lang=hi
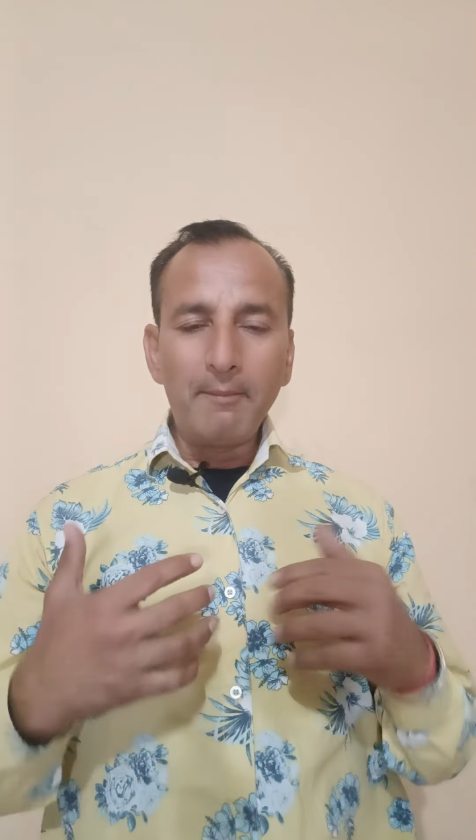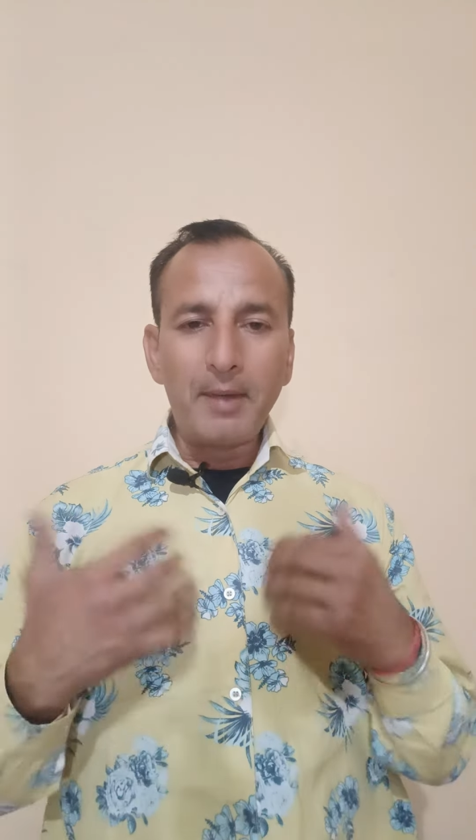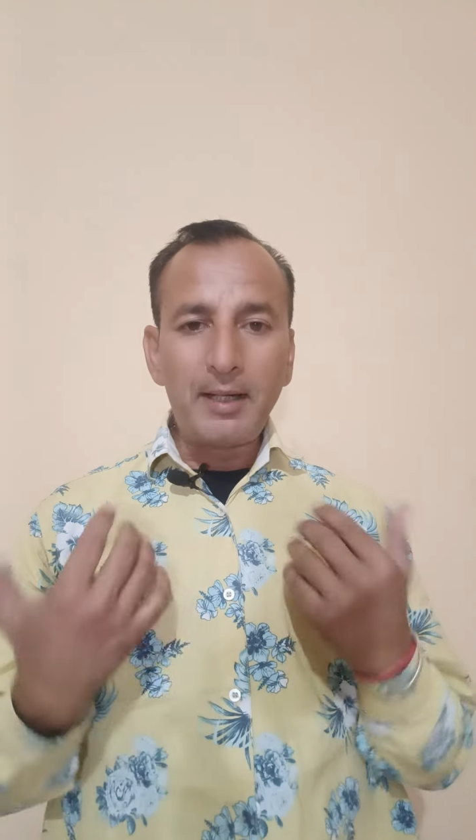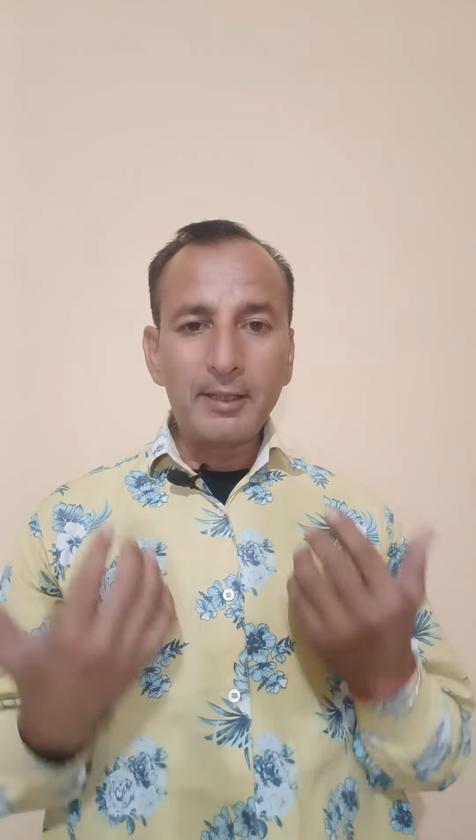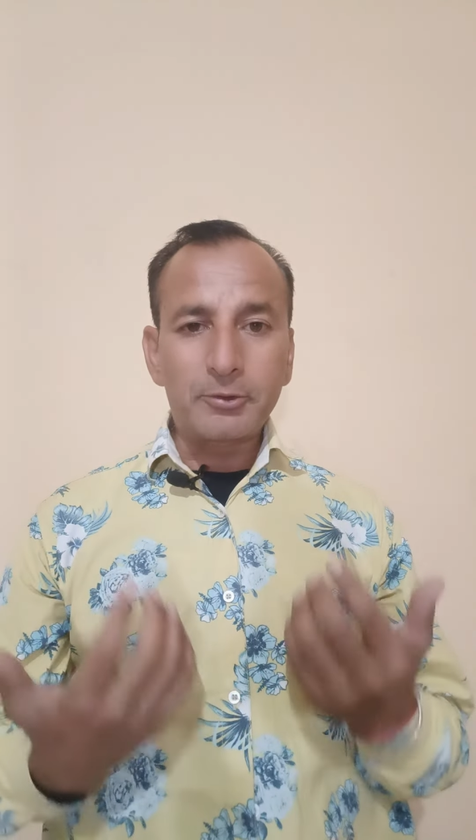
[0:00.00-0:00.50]

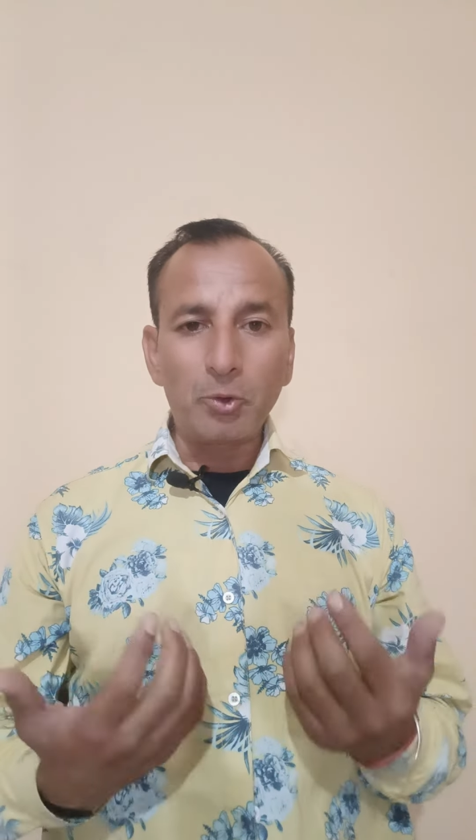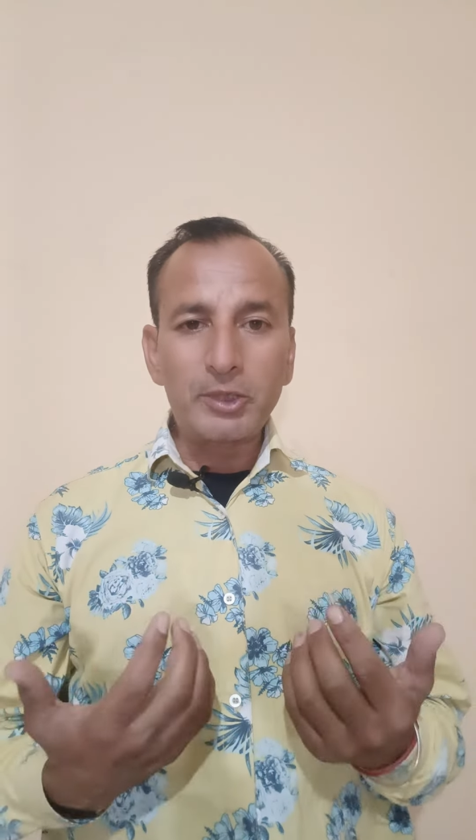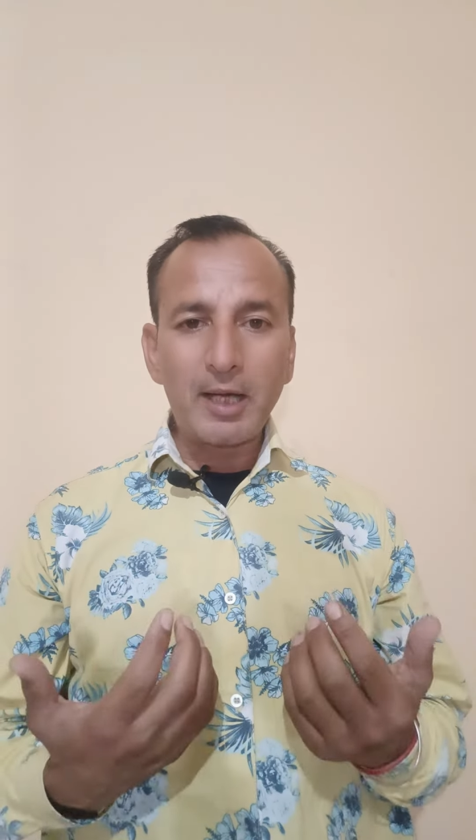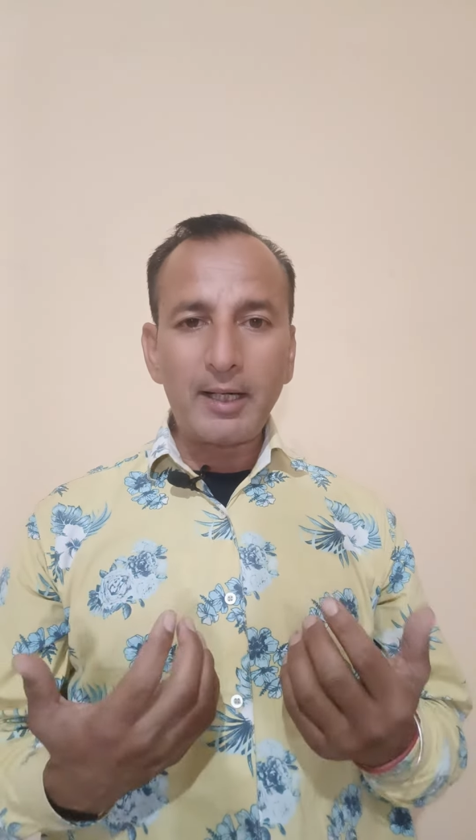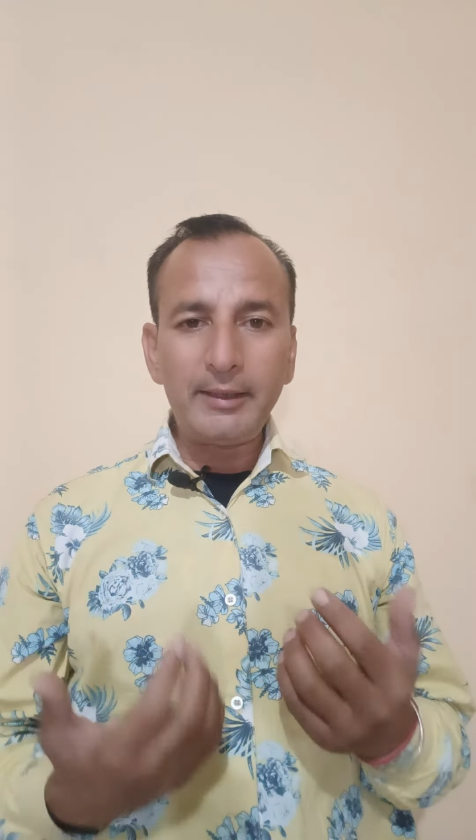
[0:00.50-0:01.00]
मैंने
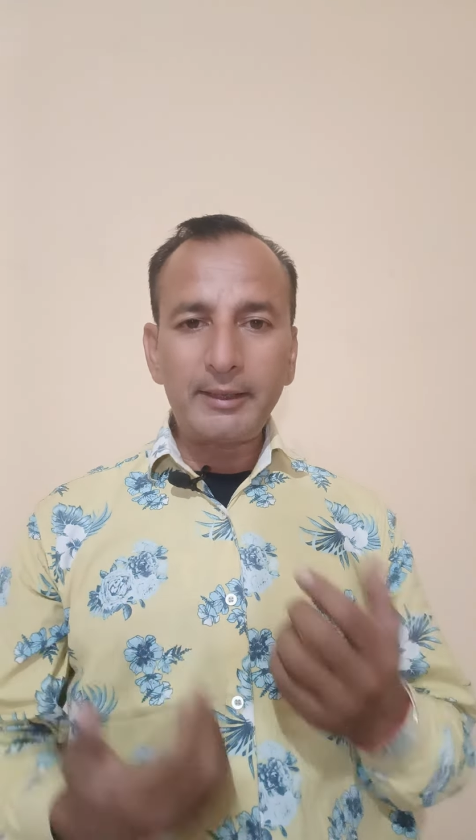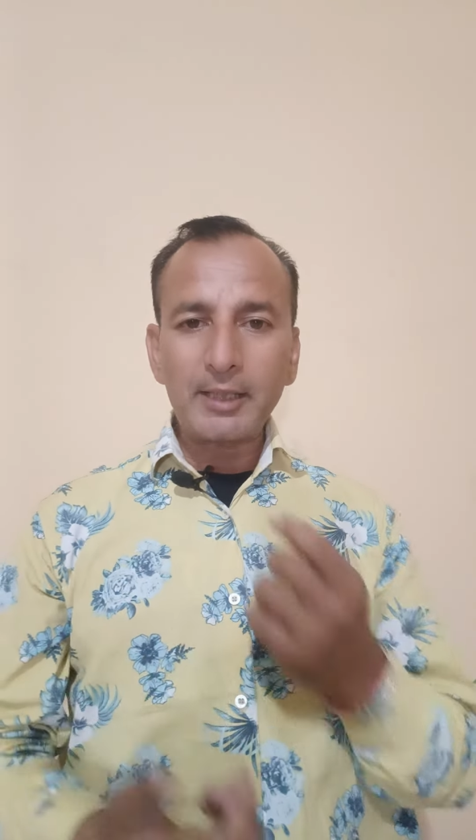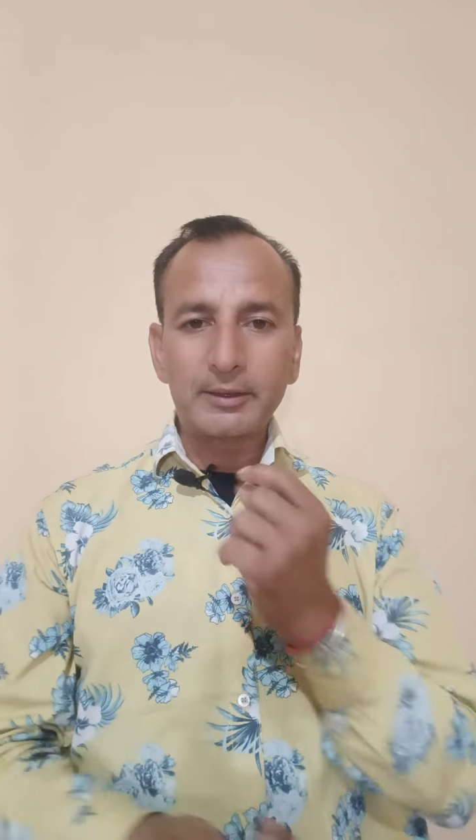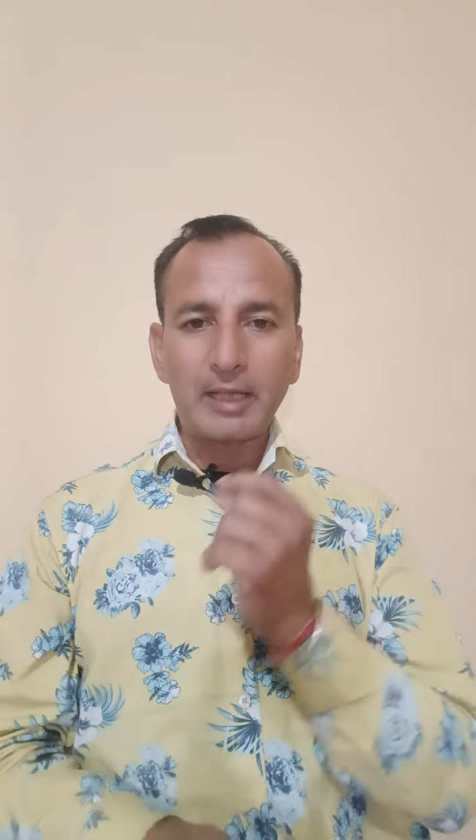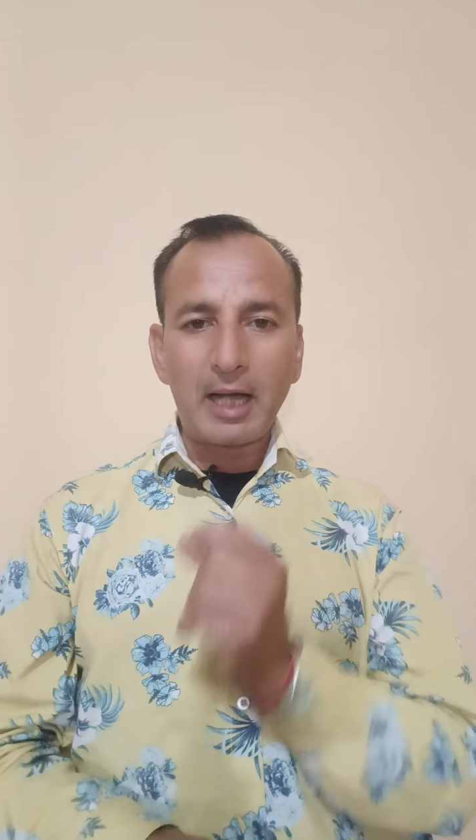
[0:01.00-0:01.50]
सोचा नहीं
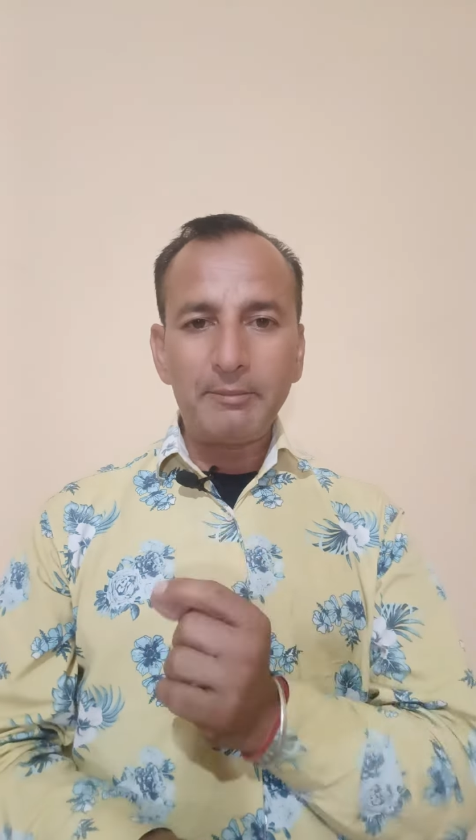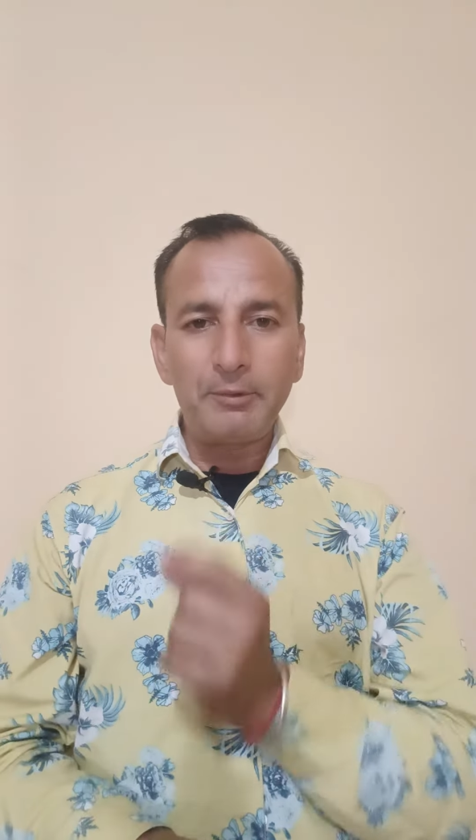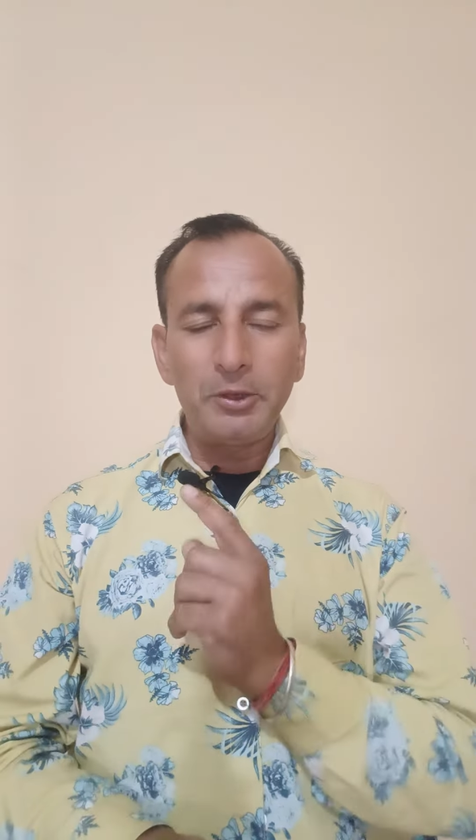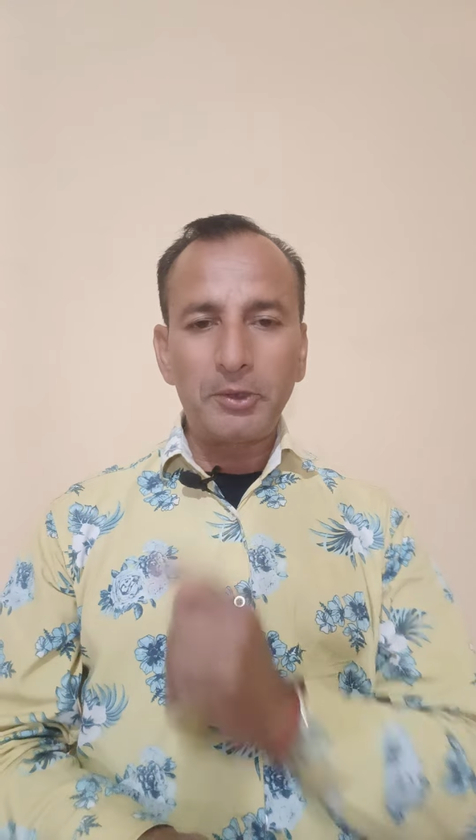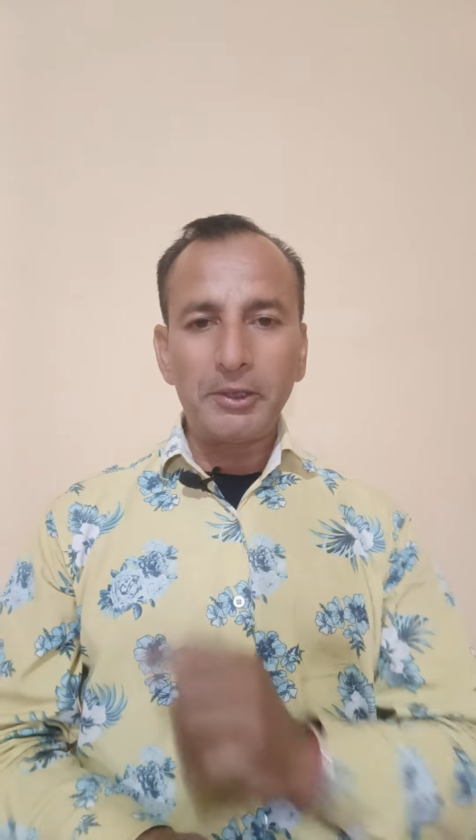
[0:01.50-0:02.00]
था स्काई ब्लू